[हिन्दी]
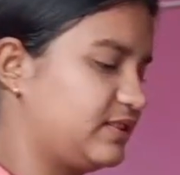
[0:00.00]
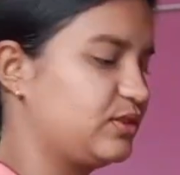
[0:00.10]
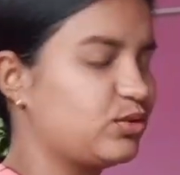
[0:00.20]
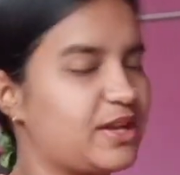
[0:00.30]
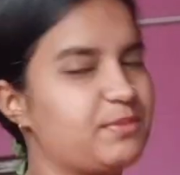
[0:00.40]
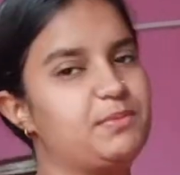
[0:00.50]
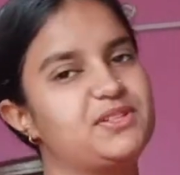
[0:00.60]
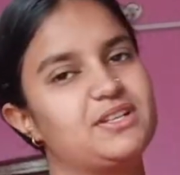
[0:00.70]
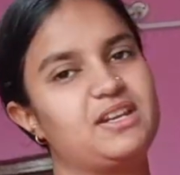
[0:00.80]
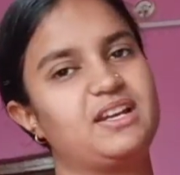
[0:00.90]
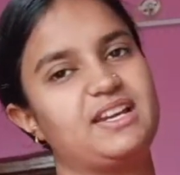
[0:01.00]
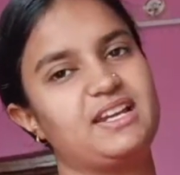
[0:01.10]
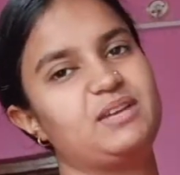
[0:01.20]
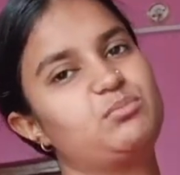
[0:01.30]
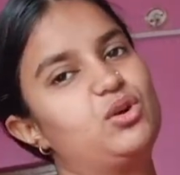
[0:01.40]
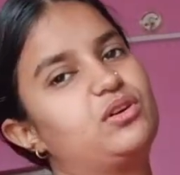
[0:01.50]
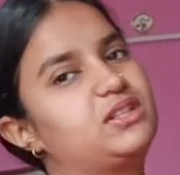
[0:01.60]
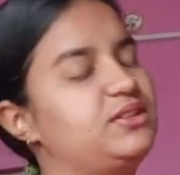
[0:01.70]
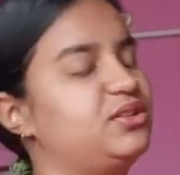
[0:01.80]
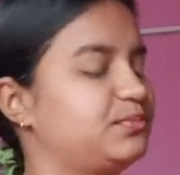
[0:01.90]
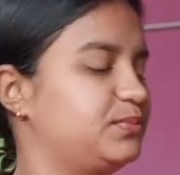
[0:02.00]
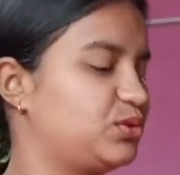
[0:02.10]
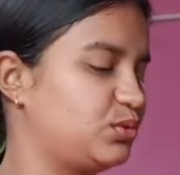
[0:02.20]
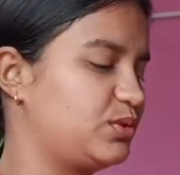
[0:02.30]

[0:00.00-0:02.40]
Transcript: तो आज मैं बिचारिया के लिए ब्लॉग कर रही सो